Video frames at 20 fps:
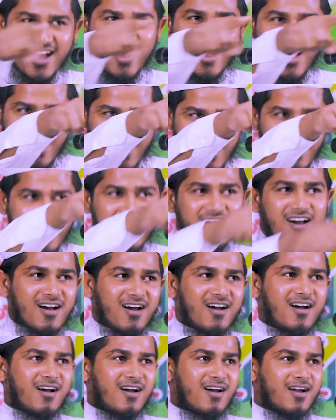না
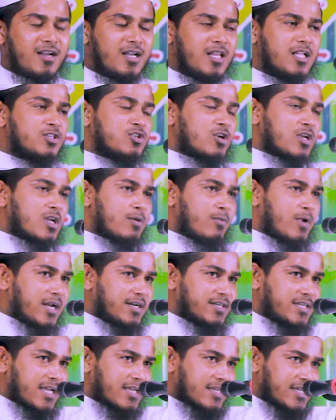জোরে
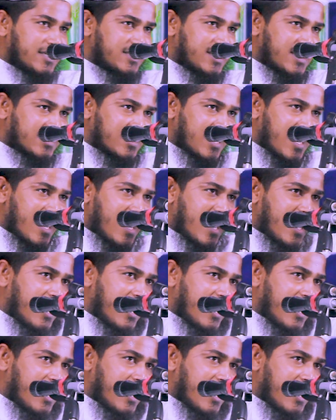বলেন ঠিক কি ঠিক না